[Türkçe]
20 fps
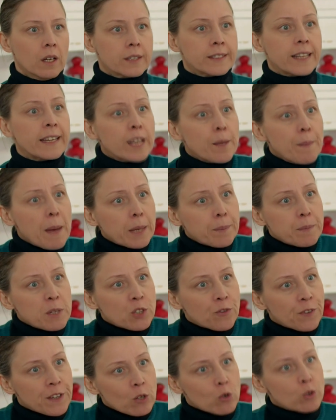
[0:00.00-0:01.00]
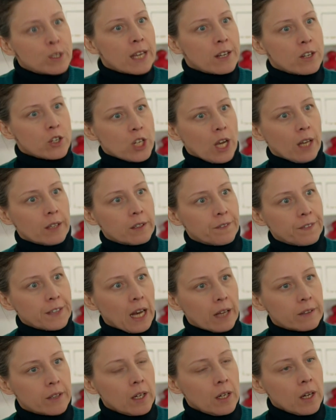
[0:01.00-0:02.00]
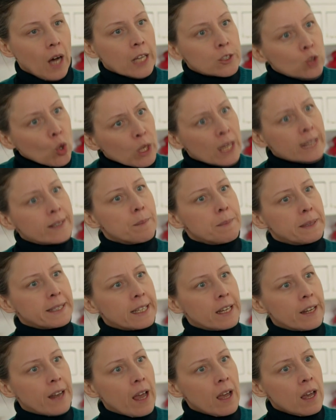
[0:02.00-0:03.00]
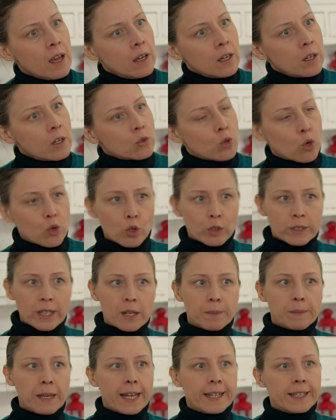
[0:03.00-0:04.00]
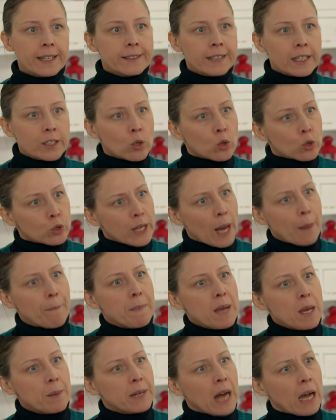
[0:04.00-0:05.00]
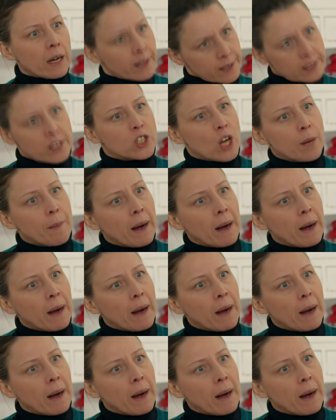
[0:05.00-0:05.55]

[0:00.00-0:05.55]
Ne demekmiş Firuze nişanlı filan? A doladın bir diline. Çocuklarımla ilgili dedikodu yapmayı bırak, kızacağım